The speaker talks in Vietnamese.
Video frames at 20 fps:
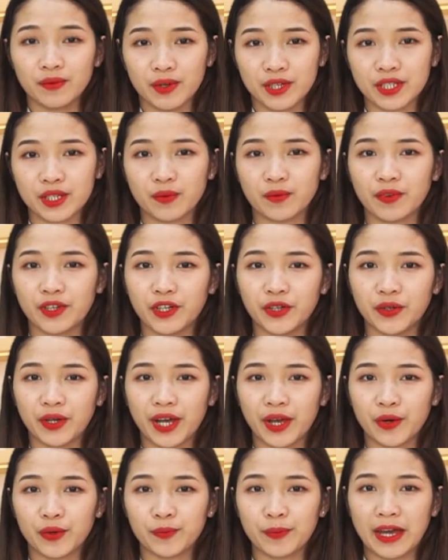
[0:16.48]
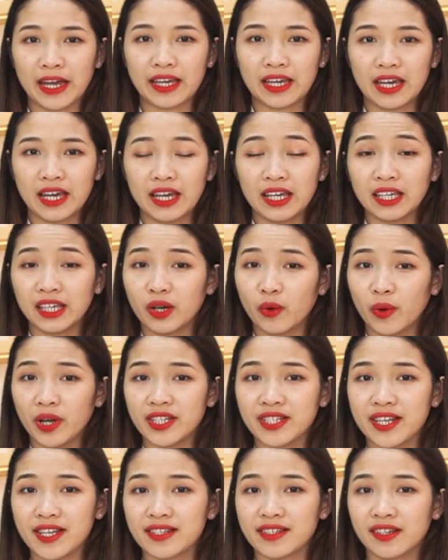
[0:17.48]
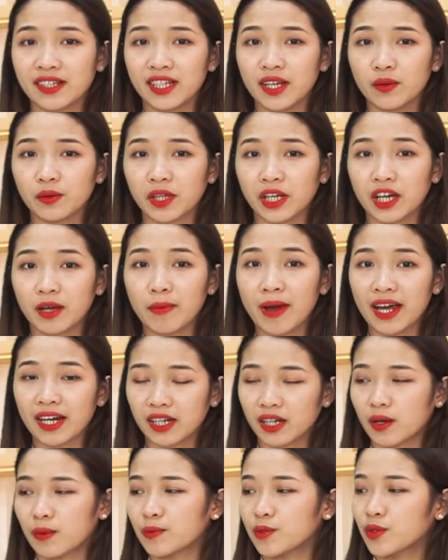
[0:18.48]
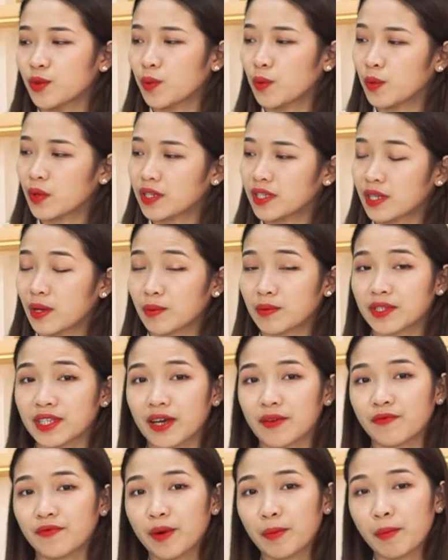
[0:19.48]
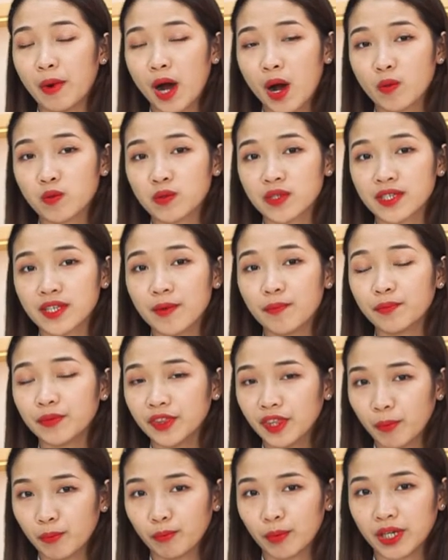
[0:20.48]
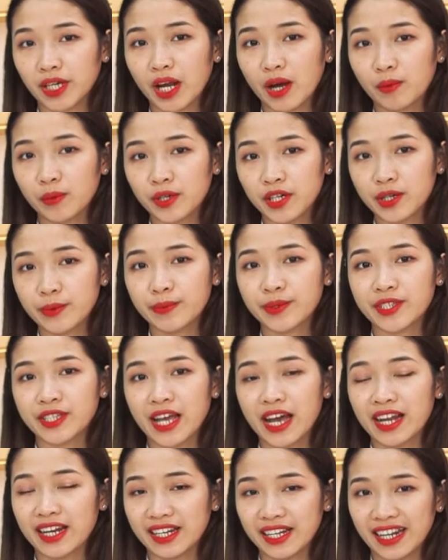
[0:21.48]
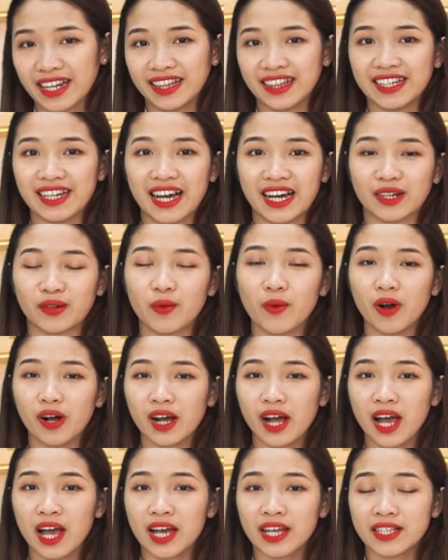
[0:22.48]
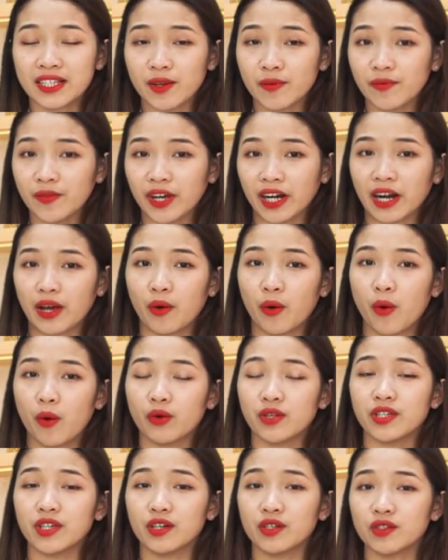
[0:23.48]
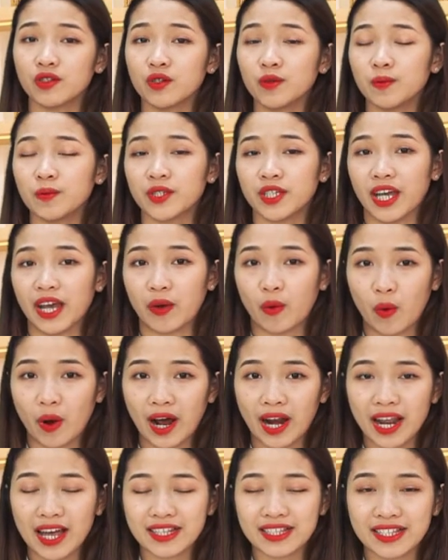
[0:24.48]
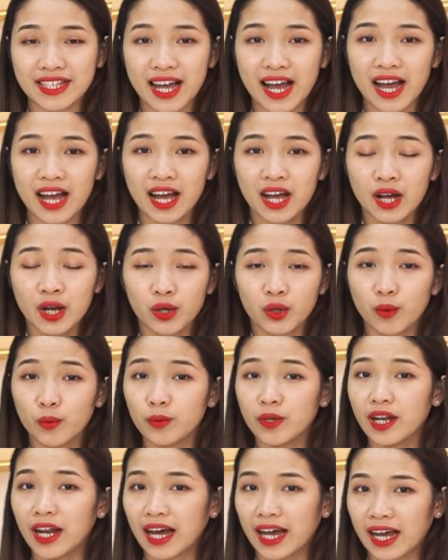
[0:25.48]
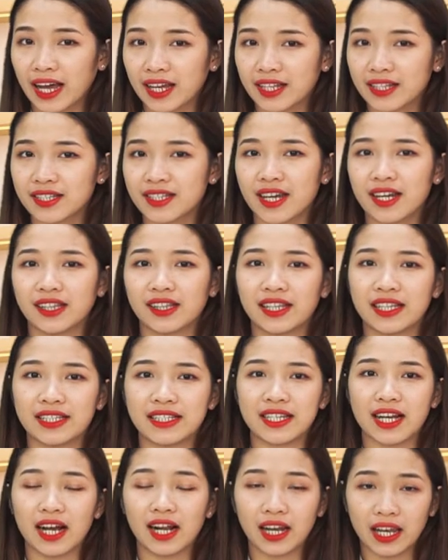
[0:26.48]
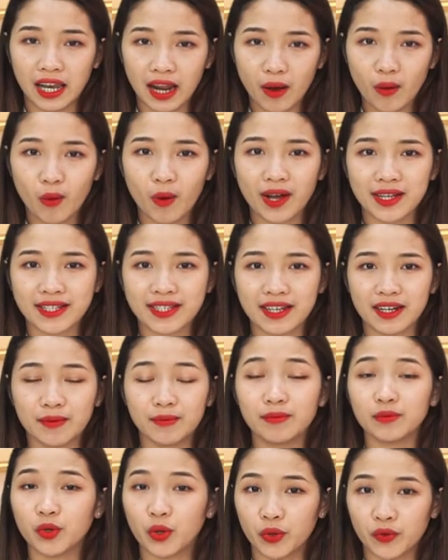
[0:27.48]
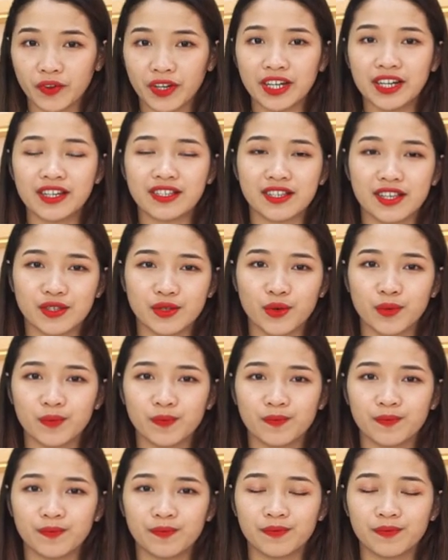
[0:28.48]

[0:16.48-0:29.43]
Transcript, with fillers: Và trong video ngày hôm nay, Kiều Oanh sẽ giới thiệu tới các bạn công dụng của dòng sản phẩm hồng sâm tẩm mật ong Geumsan đến từ Hàn Quốc trong việc là hỗ trợ giúp trẻ hóa làn da cũng như là ngăn chặn tình trạng lão hóa sớm đối với người sử dụng.